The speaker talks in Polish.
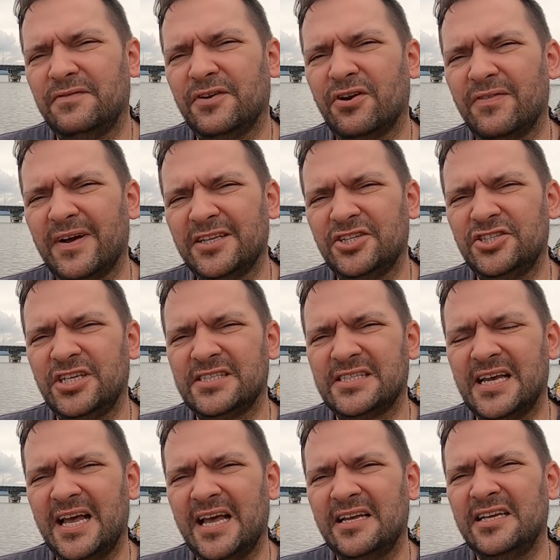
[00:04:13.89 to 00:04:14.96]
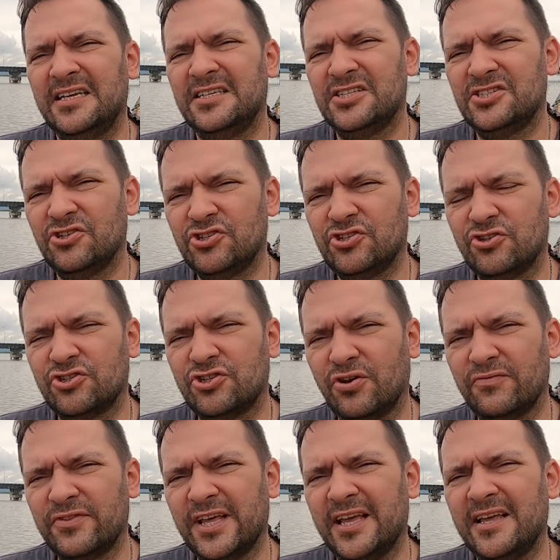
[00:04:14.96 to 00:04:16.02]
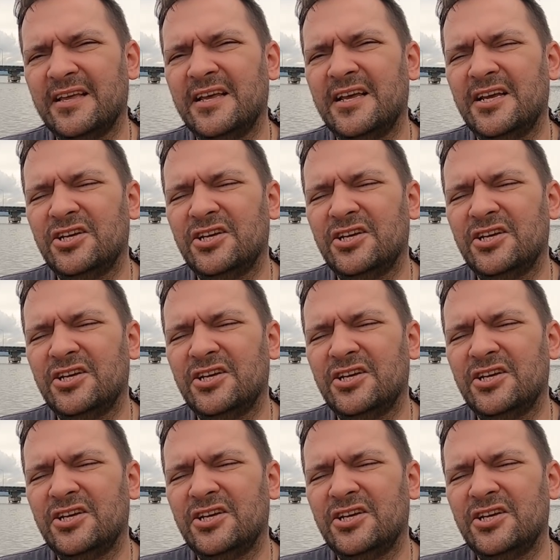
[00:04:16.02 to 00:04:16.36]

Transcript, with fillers: Wychowanie dziecka jest dość kosztowne,